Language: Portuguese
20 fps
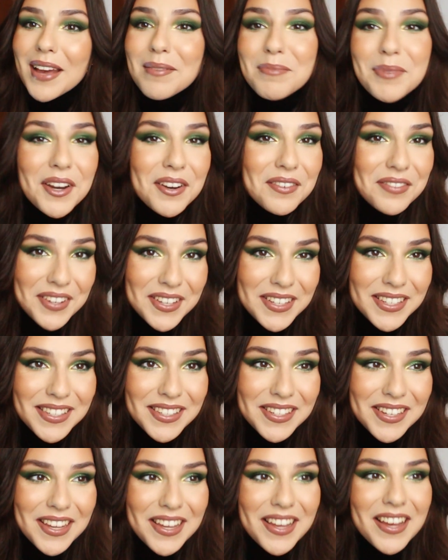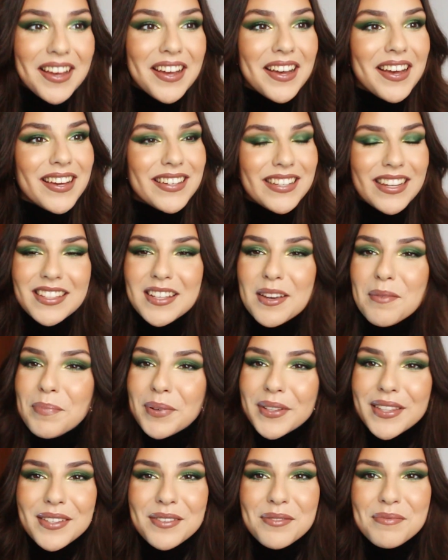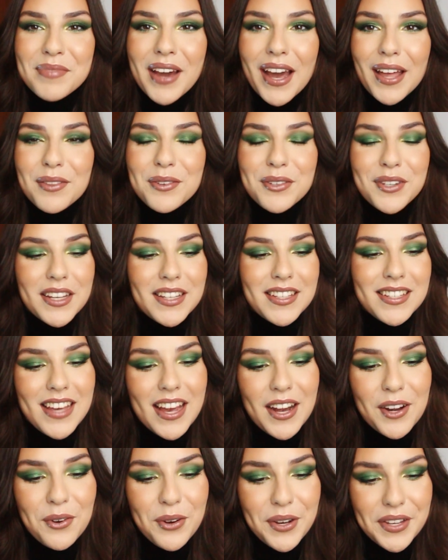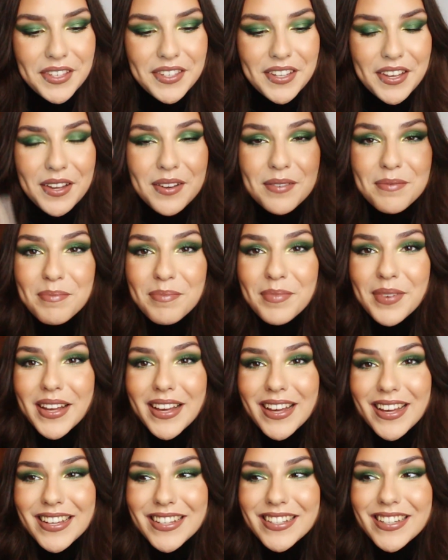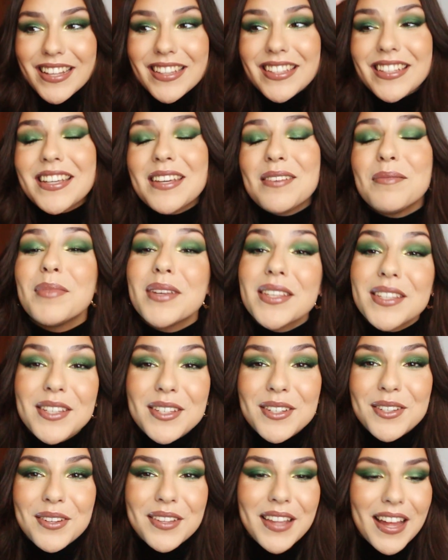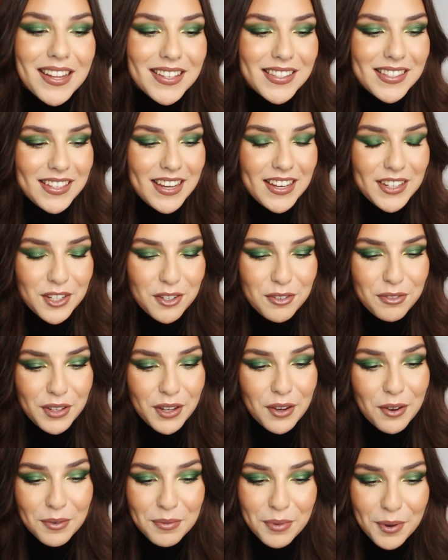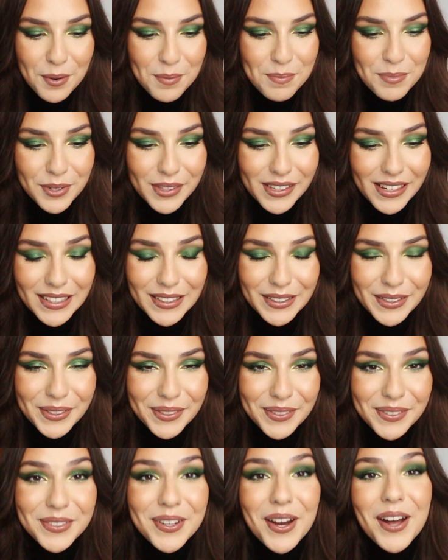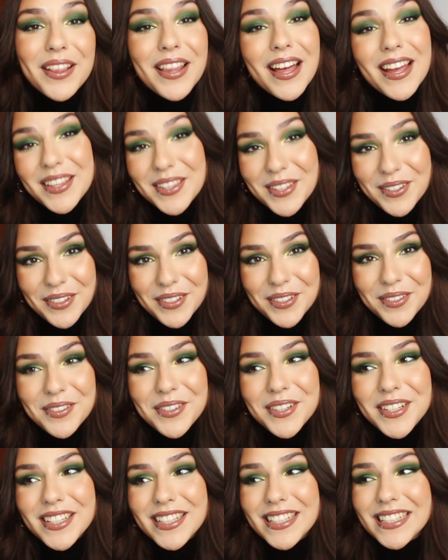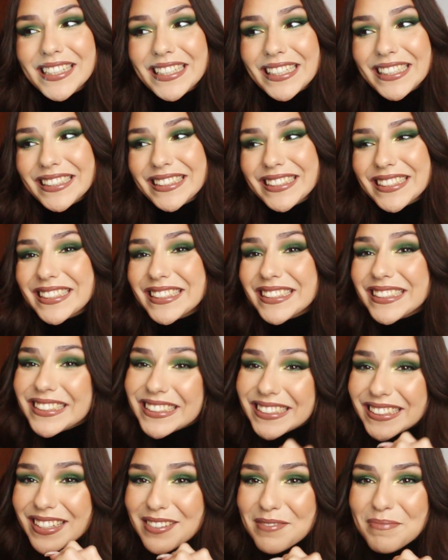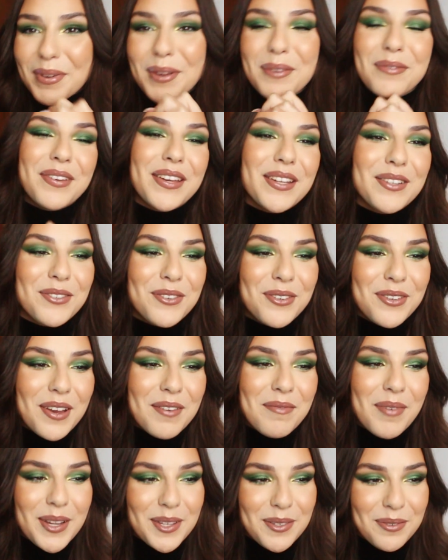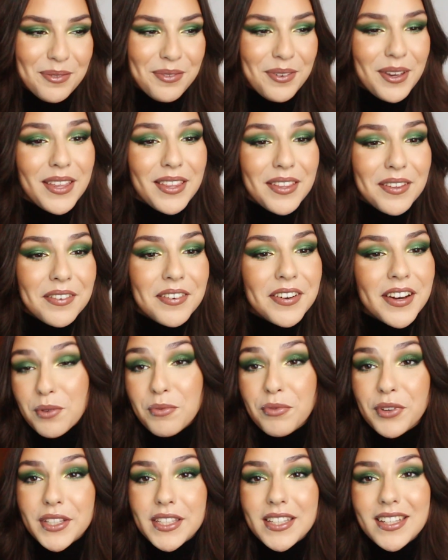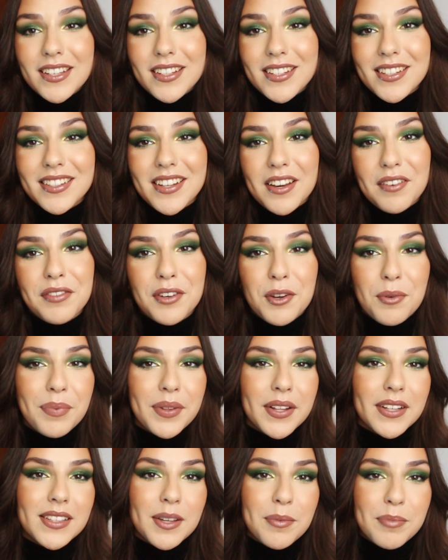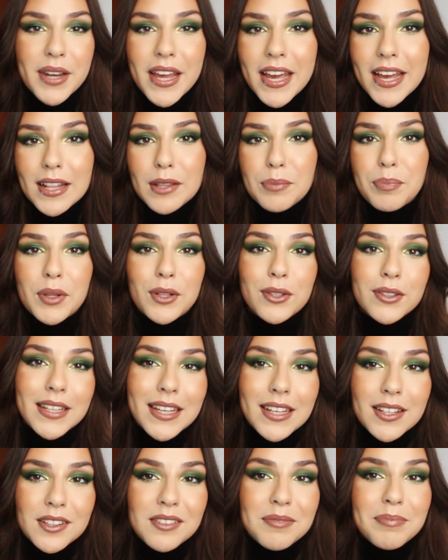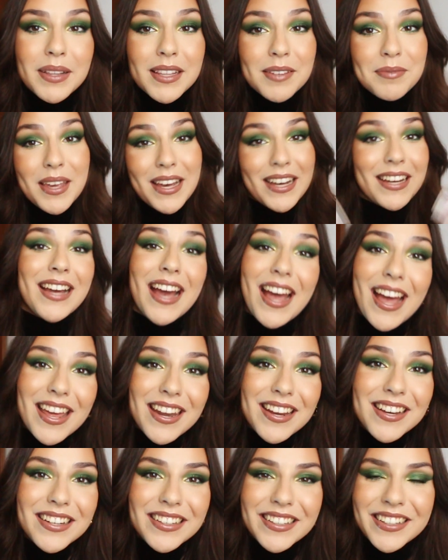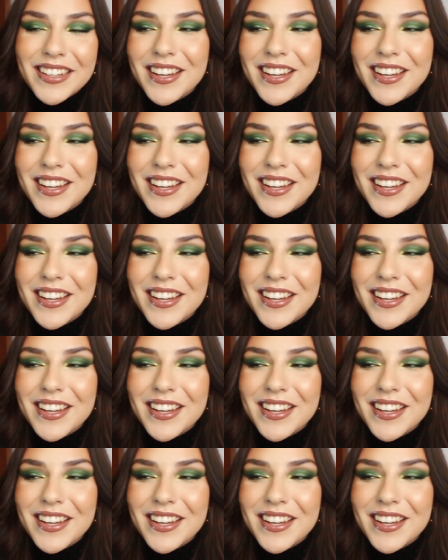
I'm nervous. Uh, eh, já tinha perdido um bocado o jeitinho à coisa, mas já tinha imensas saudades e acho que ficou bom. Portanto, olá a todos. Bem-vindos a mais um vídeo. Como vocês já viram pela thumbnail, pelo título, pela minha cara,